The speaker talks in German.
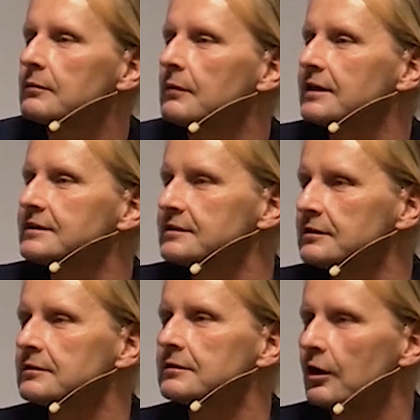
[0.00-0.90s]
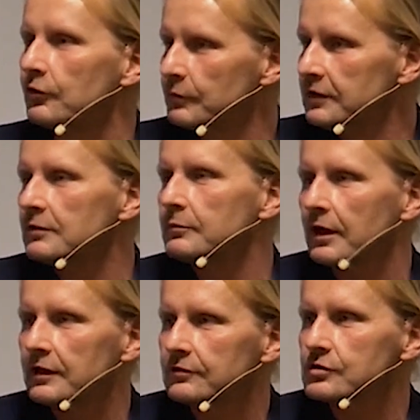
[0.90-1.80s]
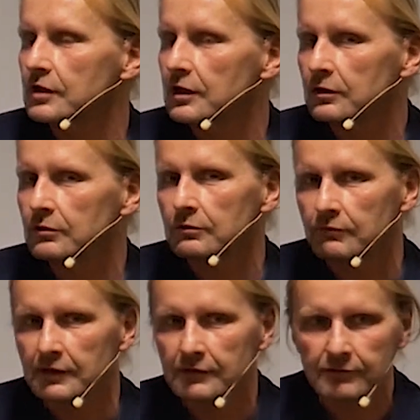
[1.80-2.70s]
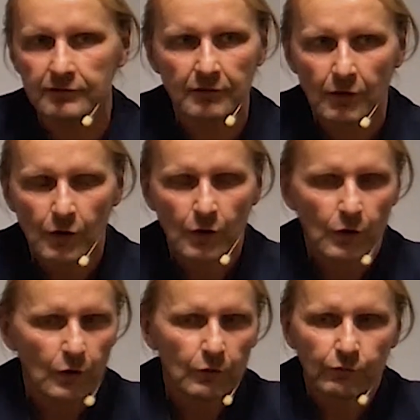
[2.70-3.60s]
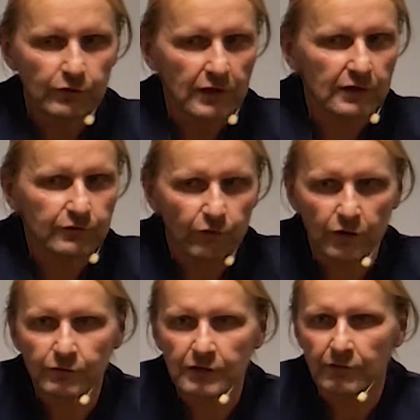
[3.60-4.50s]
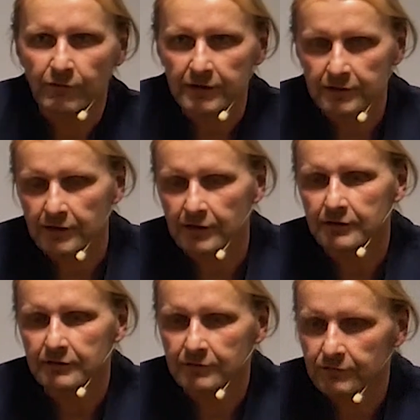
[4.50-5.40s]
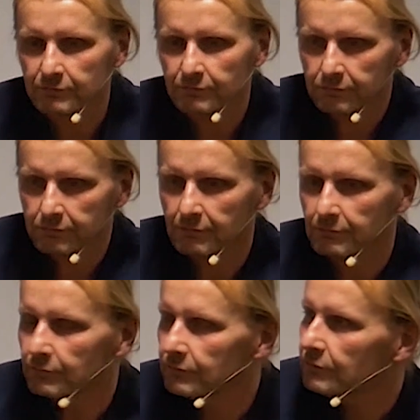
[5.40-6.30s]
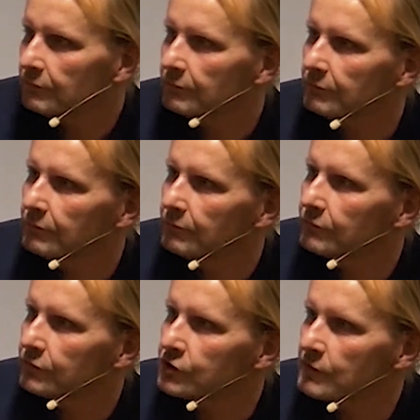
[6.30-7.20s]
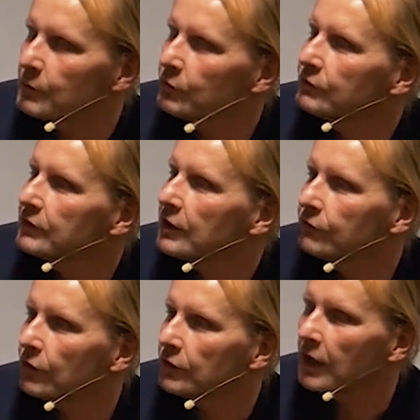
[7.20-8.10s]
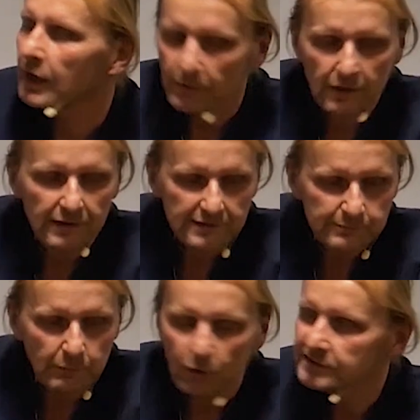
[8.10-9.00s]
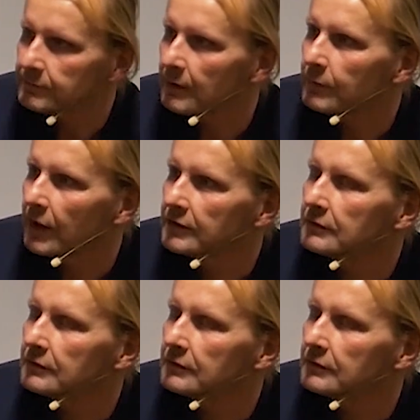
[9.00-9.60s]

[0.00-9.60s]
Dann macht es Sinn, auf dem hinteren Bein zu stehen und wenn es vielleicht vorne wieder weitergeht, ja. dann Schwerpunkt wieder nach vorne. Aber es braucht zwei Beine.